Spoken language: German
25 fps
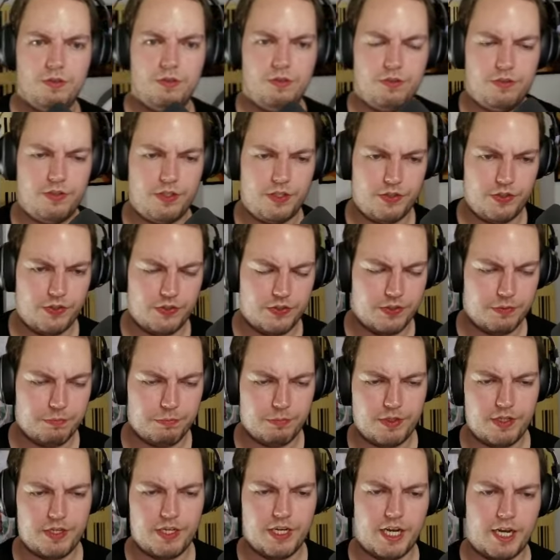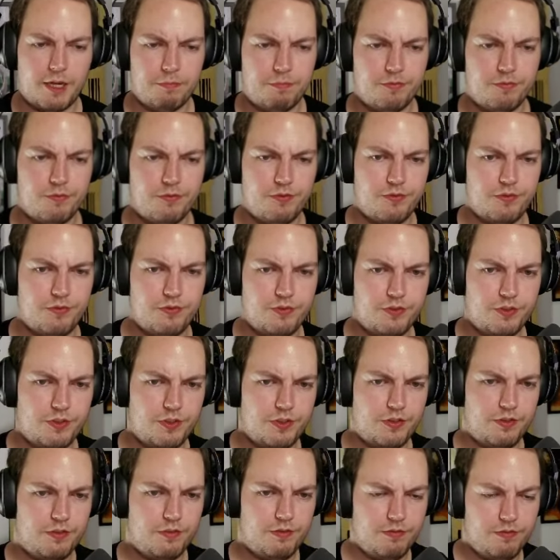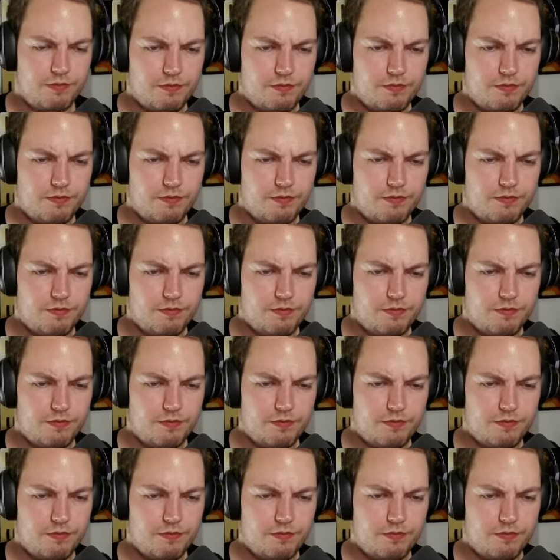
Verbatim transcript: Und das ist im Kampf.